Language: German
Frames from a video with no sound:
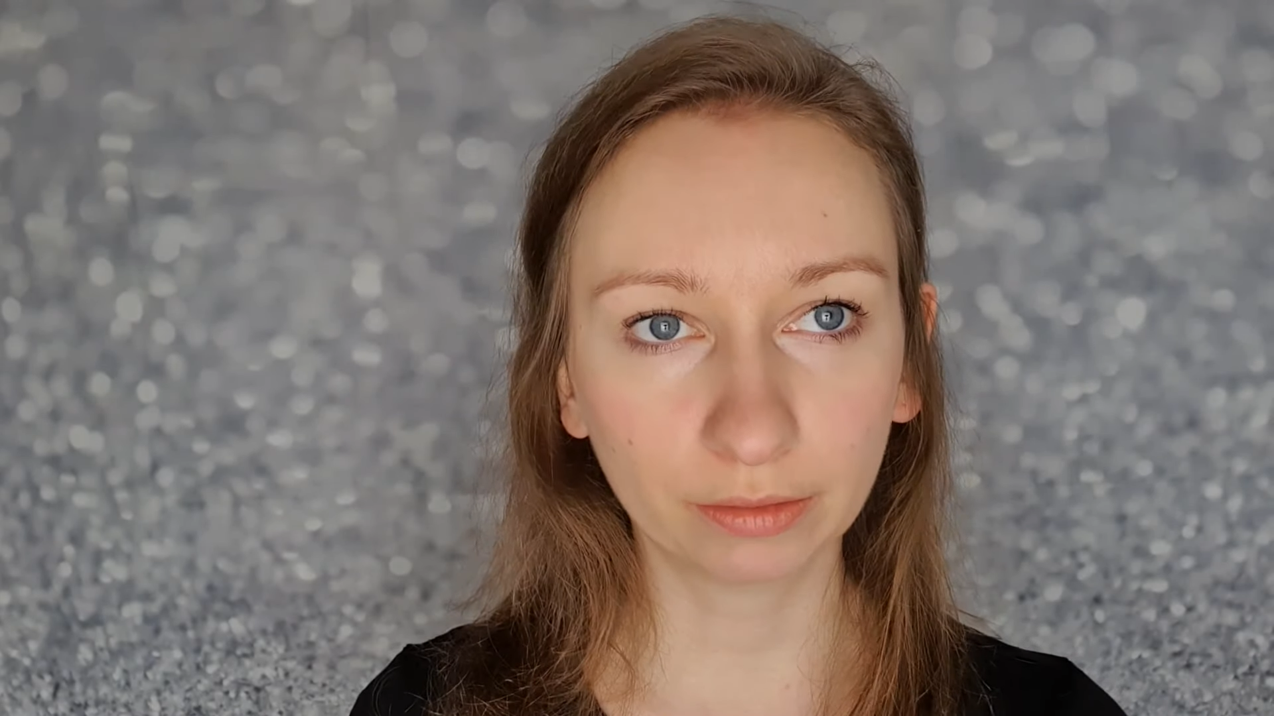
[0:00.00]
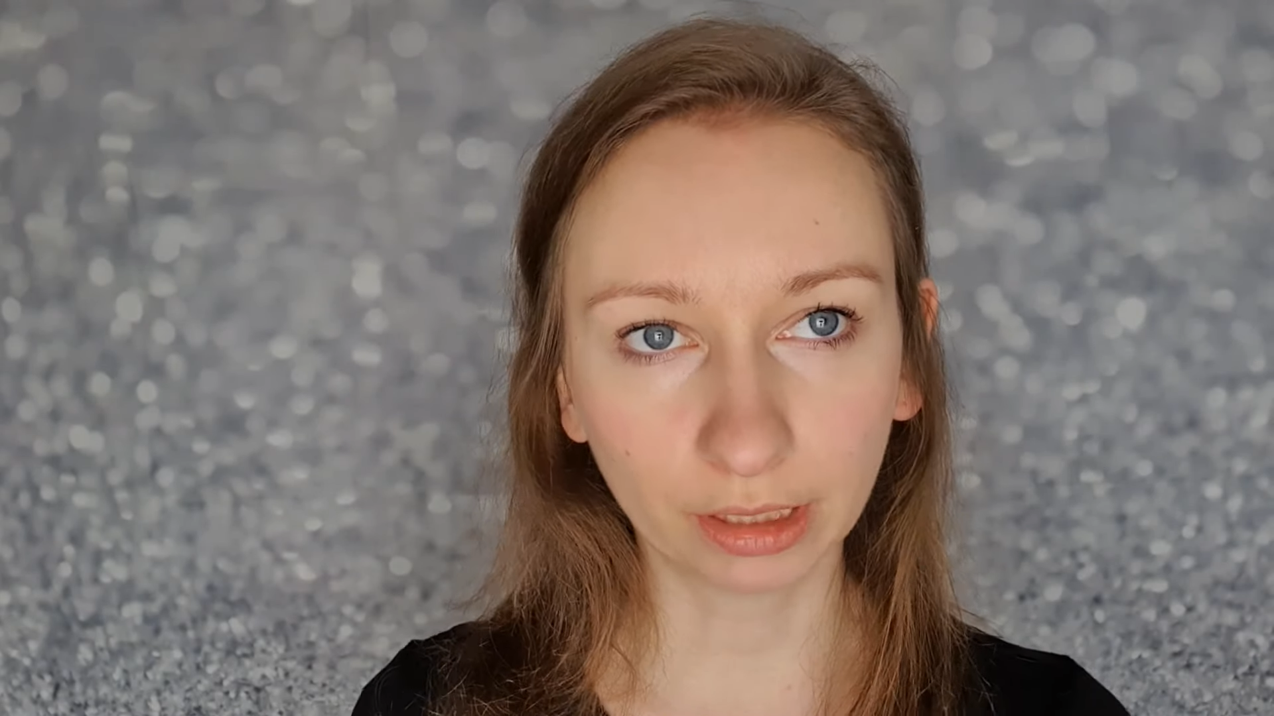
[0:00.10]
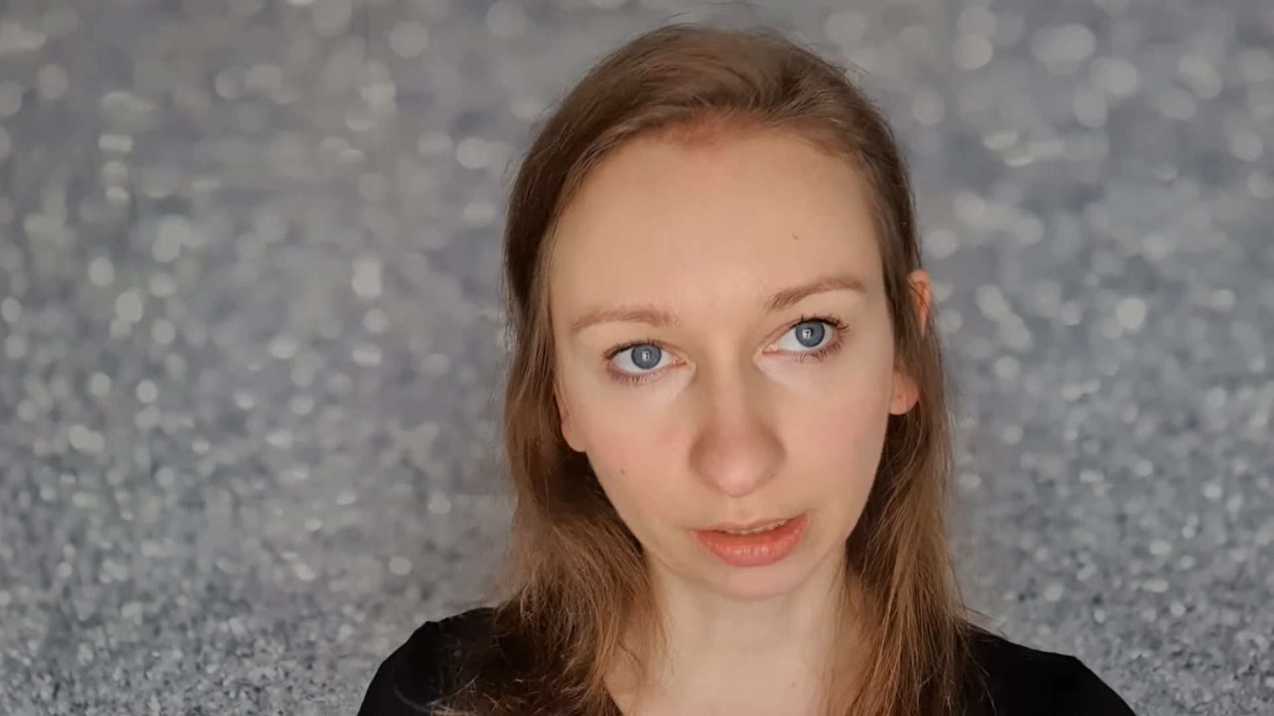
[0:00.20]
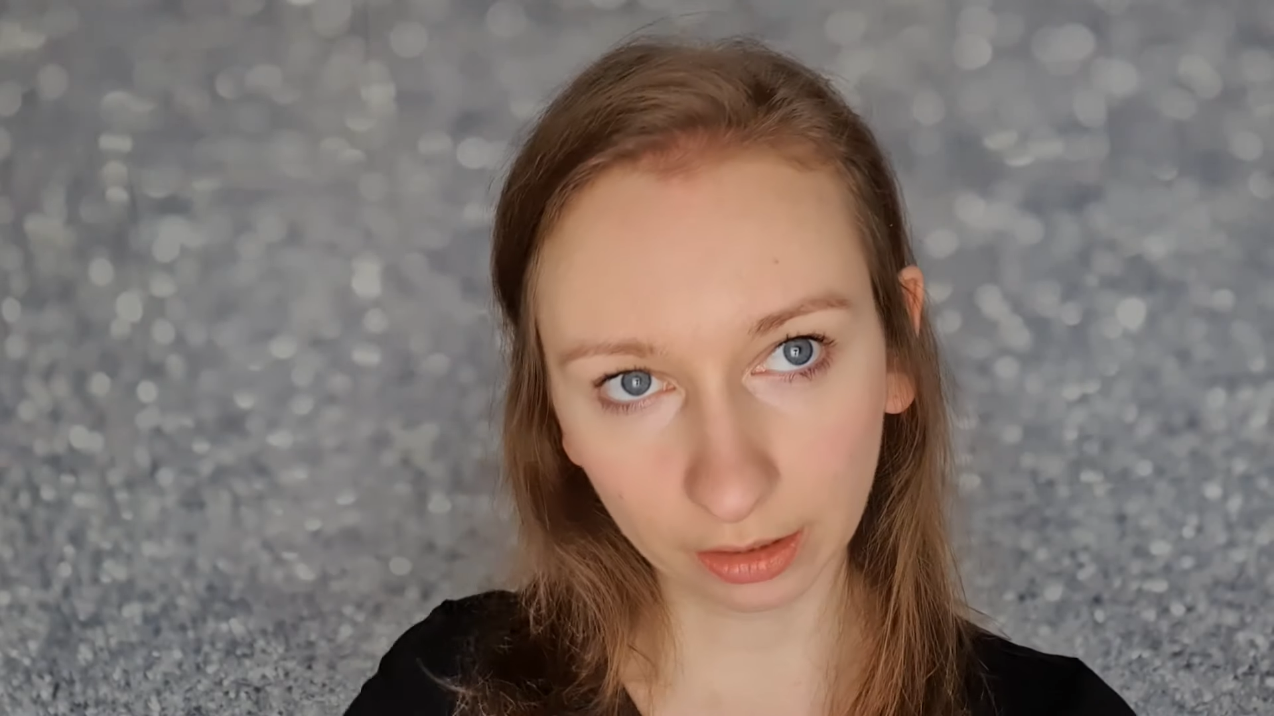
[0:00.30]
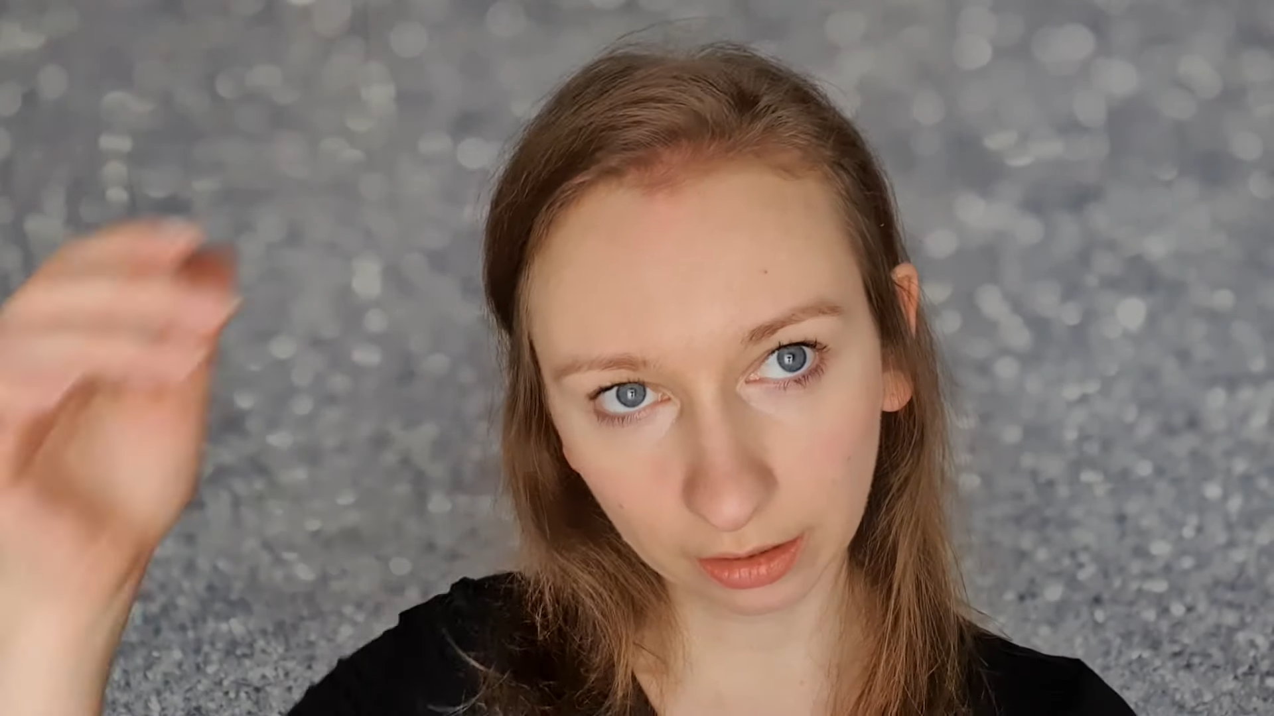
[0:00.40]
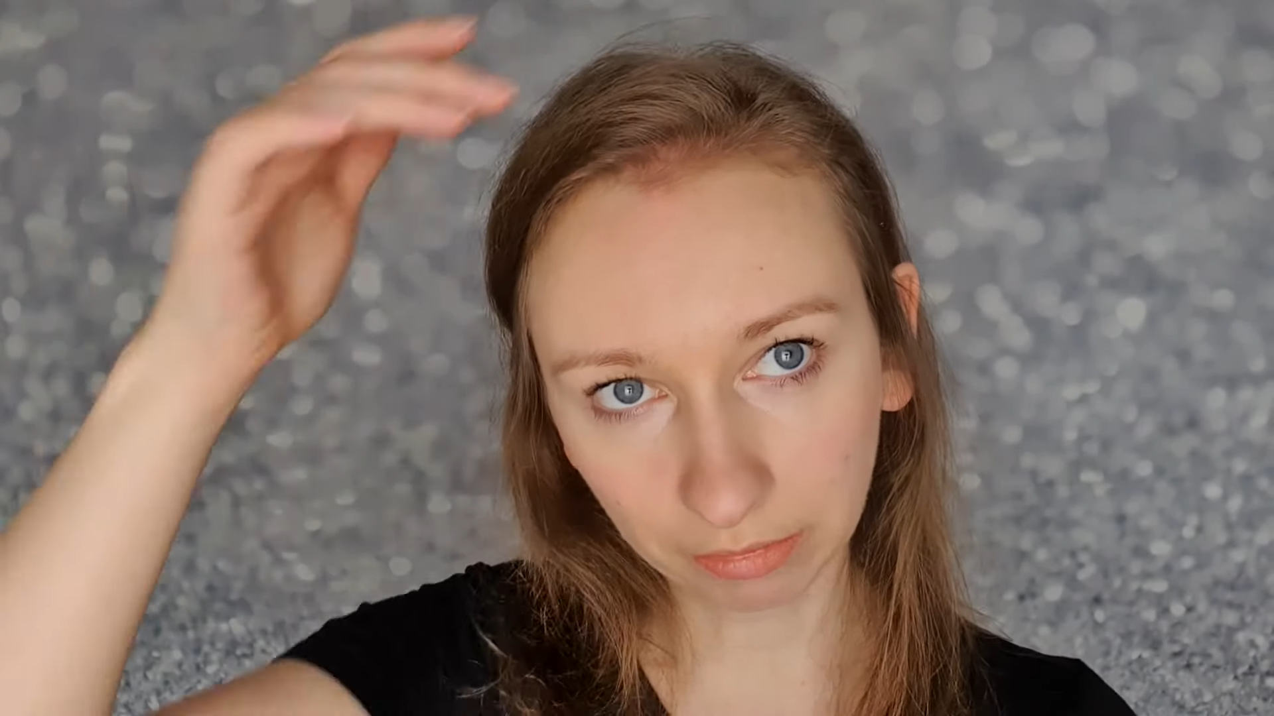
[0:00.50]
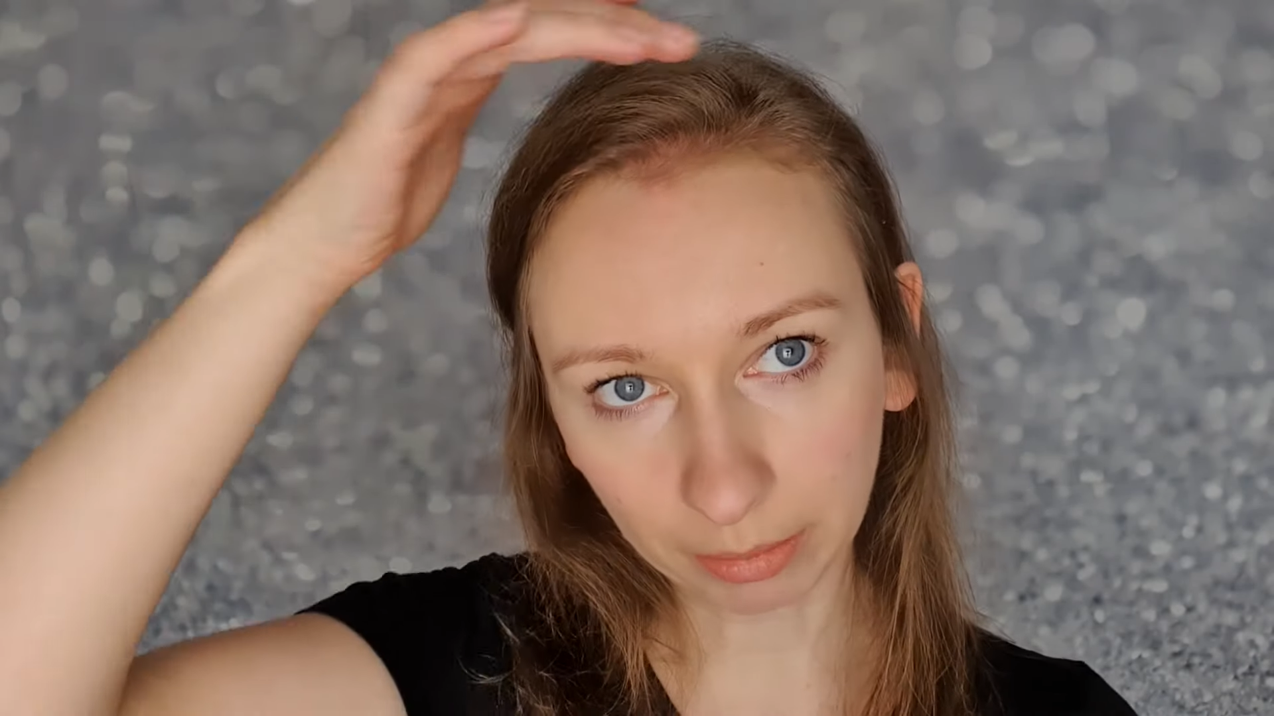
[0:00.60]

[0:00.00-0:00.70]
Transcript: wie es ist,